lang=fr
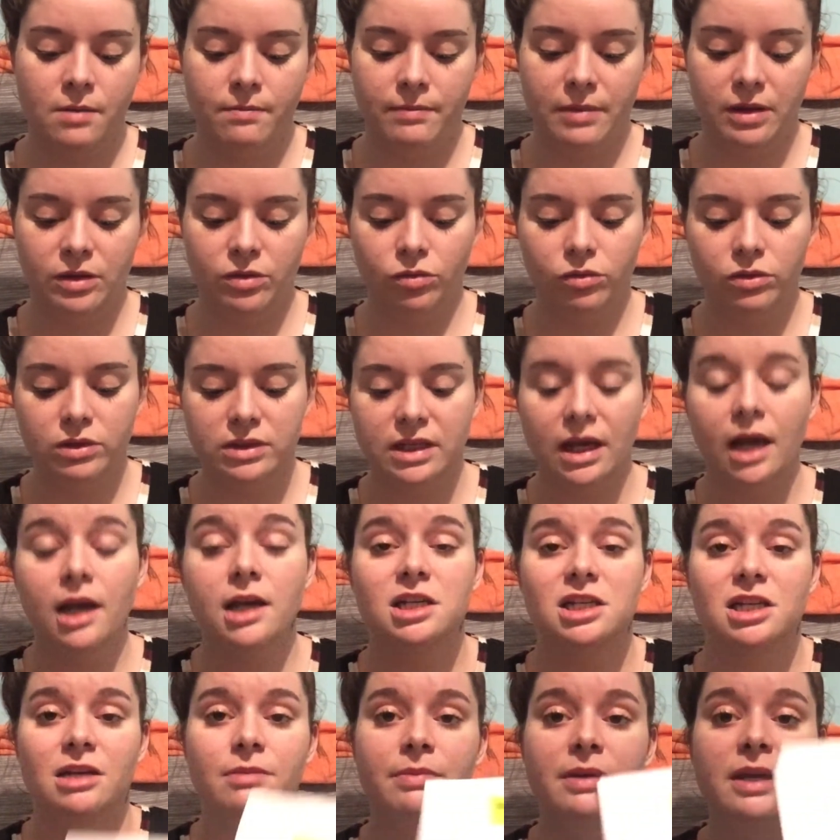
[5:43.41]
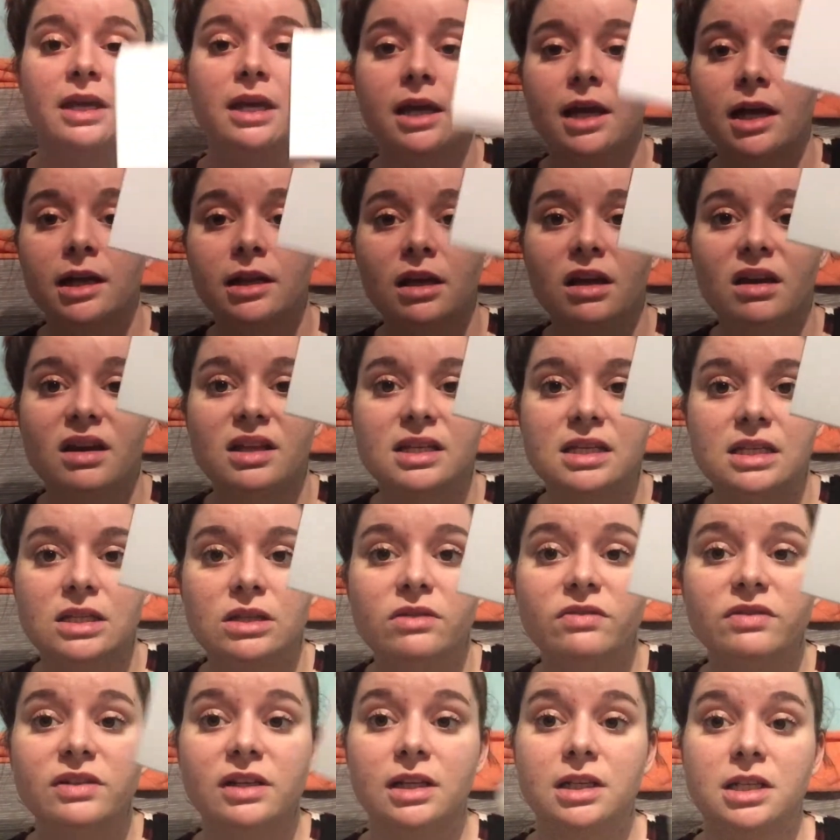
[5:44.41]
Mais donc ça, je l'ai payé
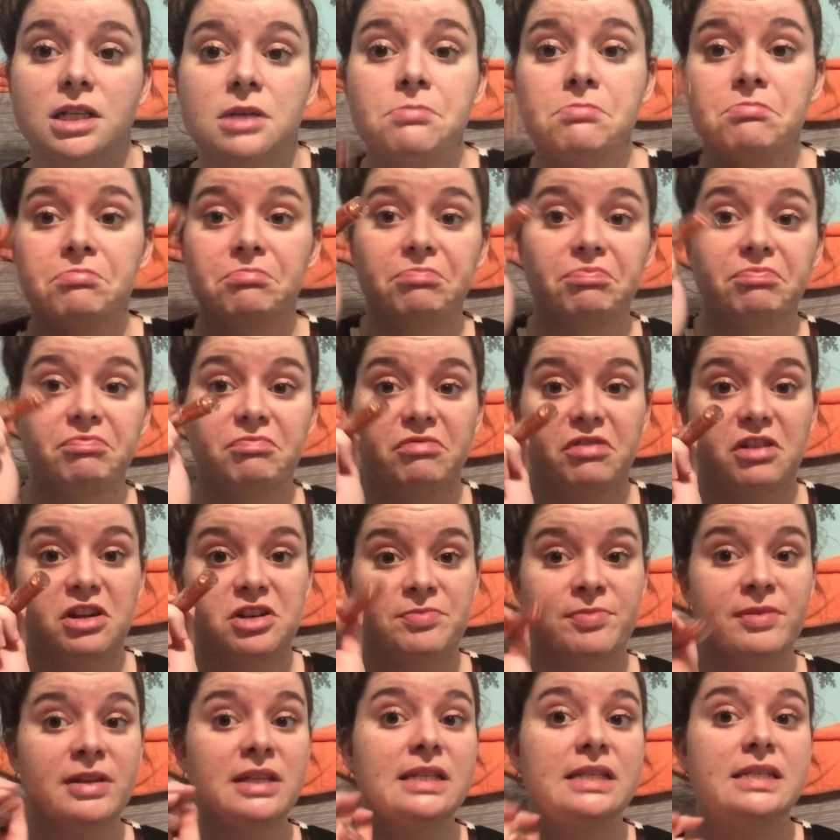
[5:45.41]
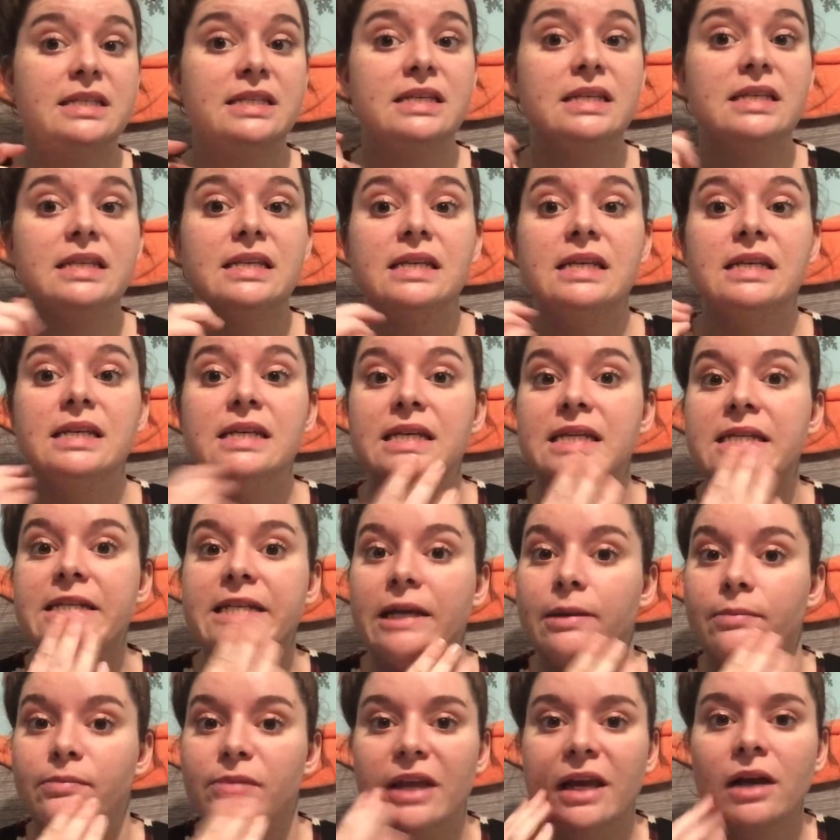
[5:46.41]
99 centimes. Franchement, s'il si
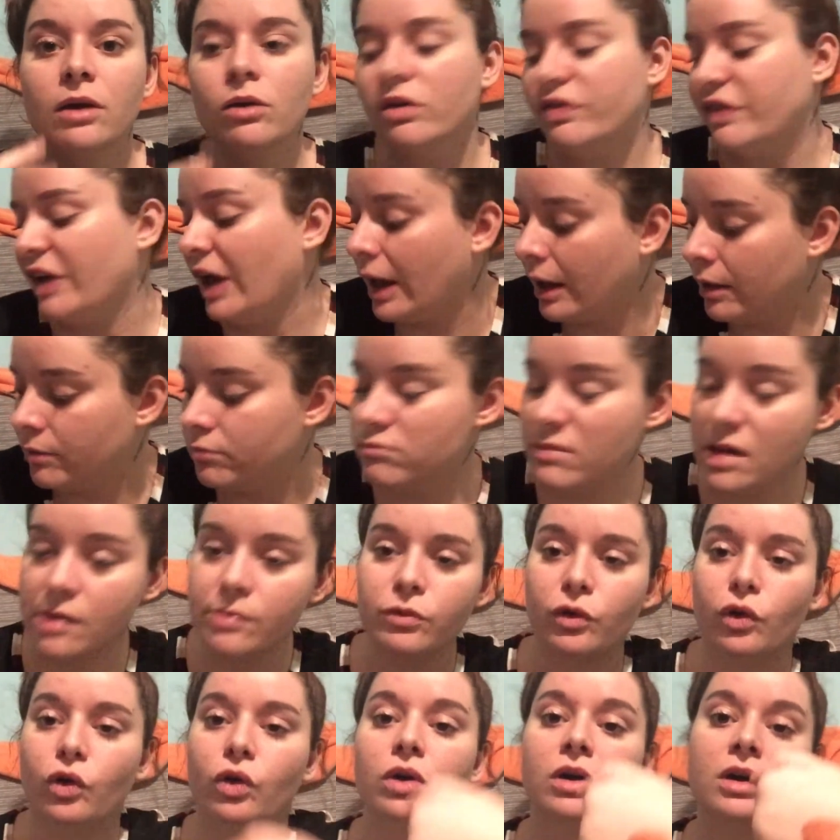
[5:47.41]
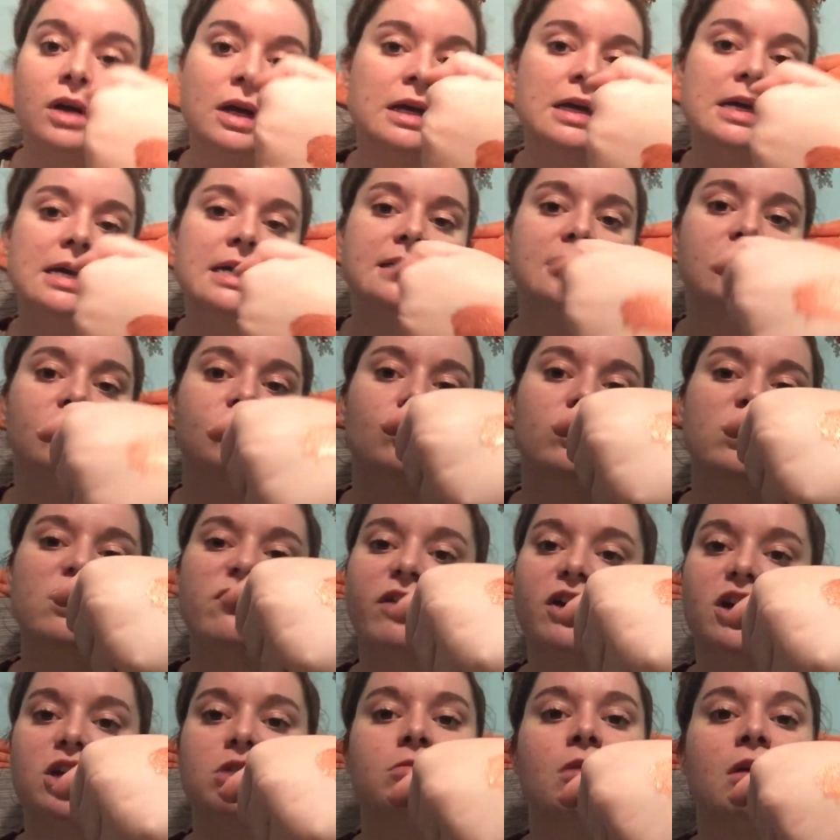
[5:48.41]
tient bien, quoi. Enfin, même, euh, c'est joli,
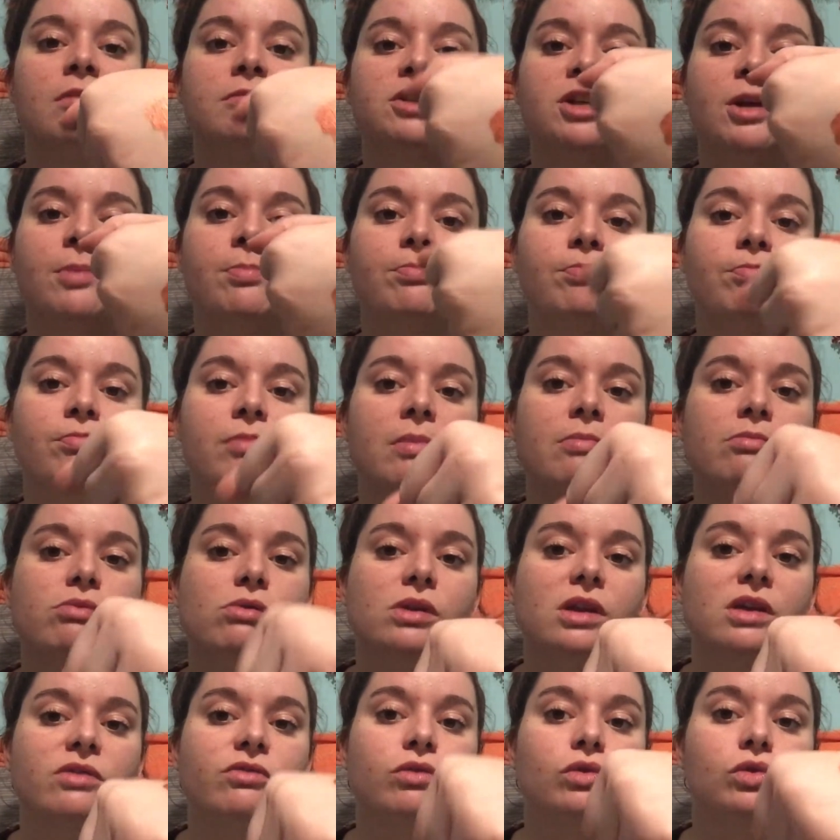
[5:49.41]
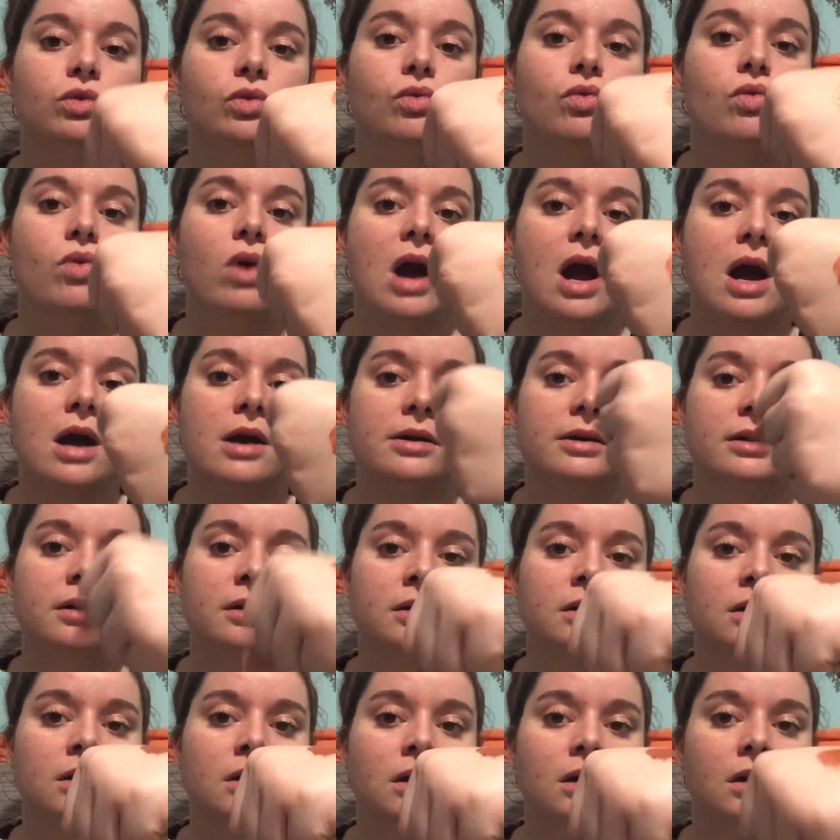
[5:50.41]
franchement. J'aime même pour des photos, quoi. Euh,
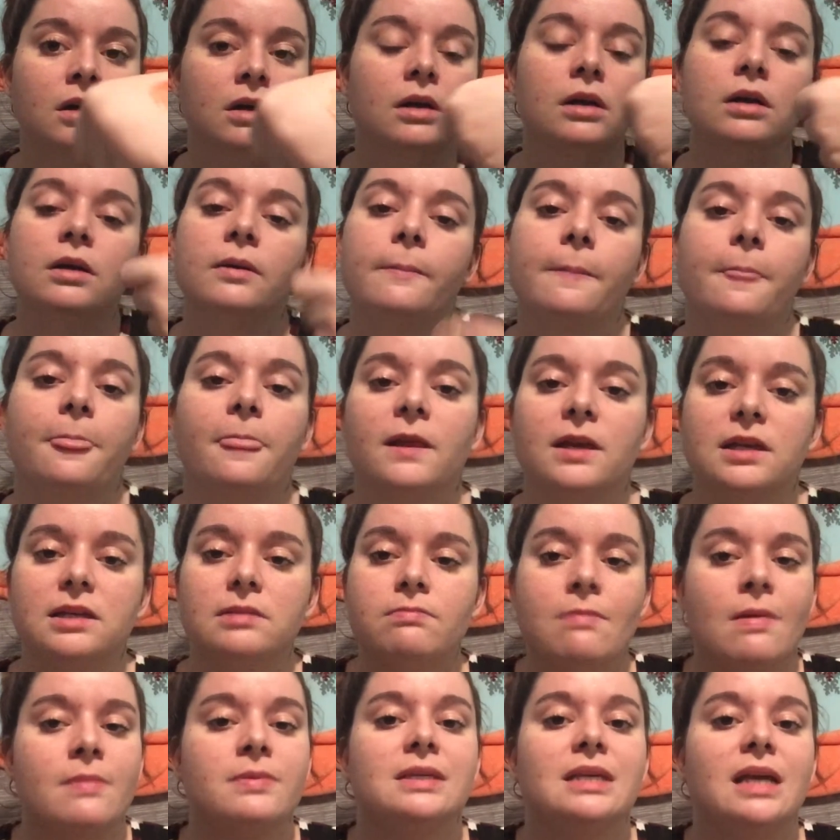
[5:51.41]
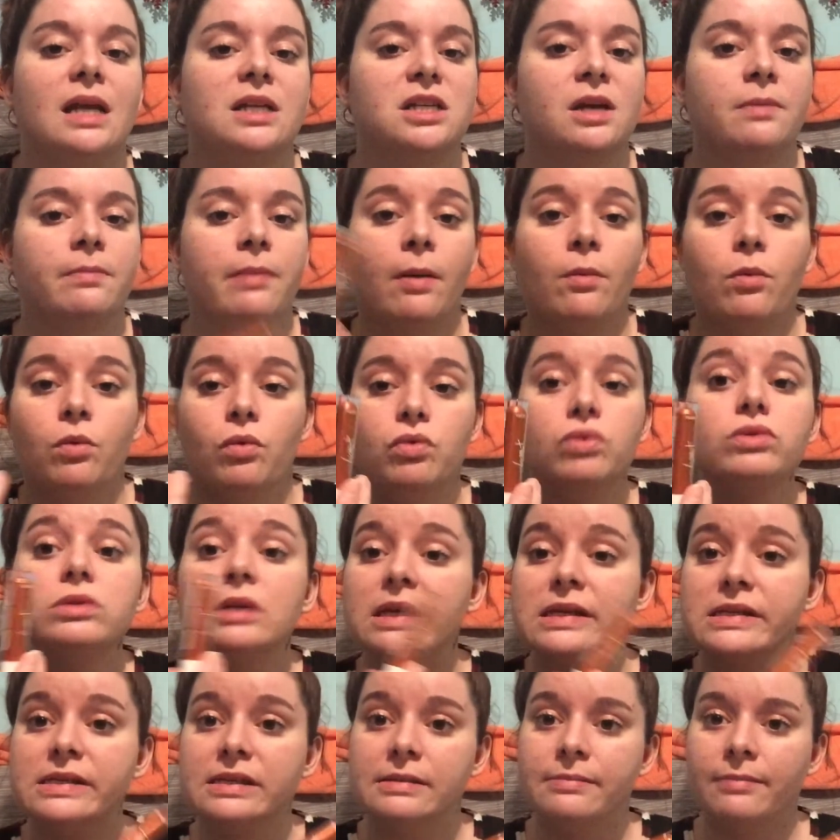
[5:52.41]
même si elle tient pas beaucoup,
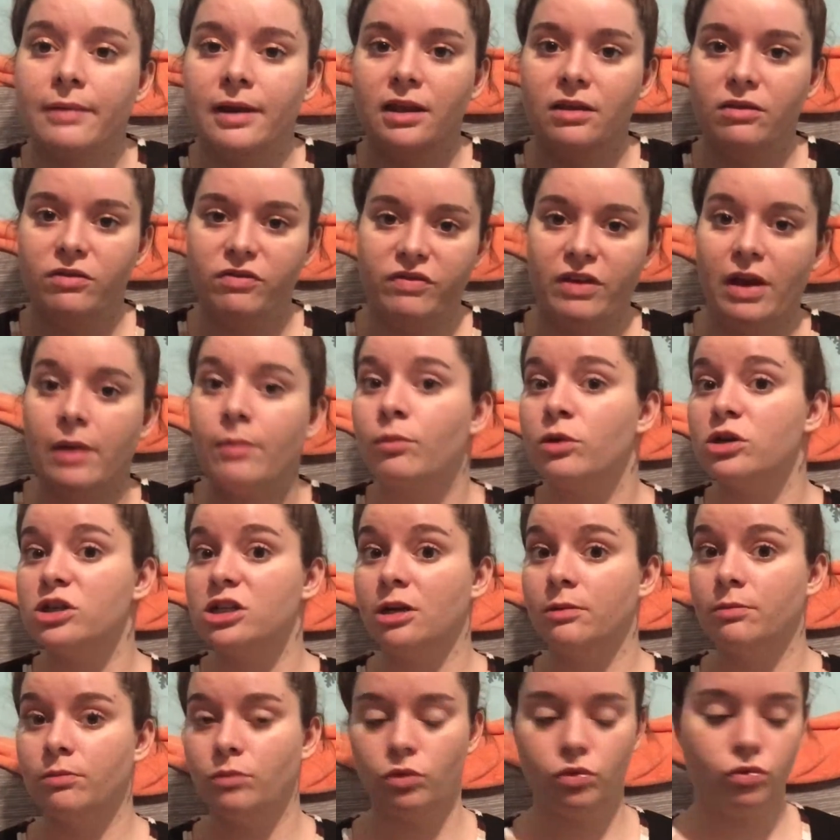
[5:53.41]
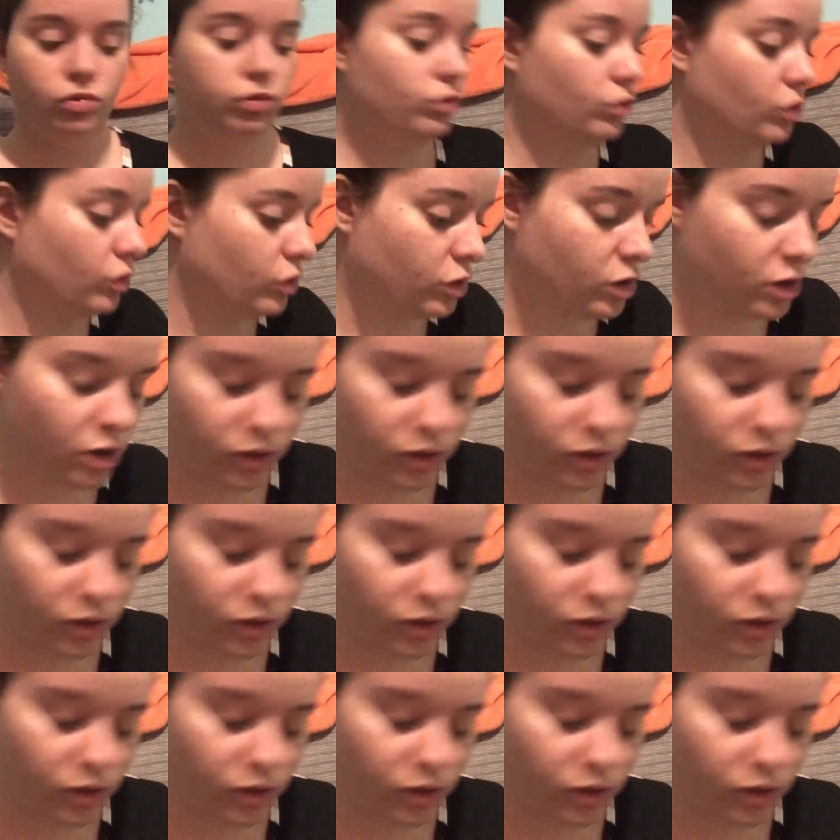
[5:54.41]
ça, c'est magnifique. moi, j'aime beaucoup, donc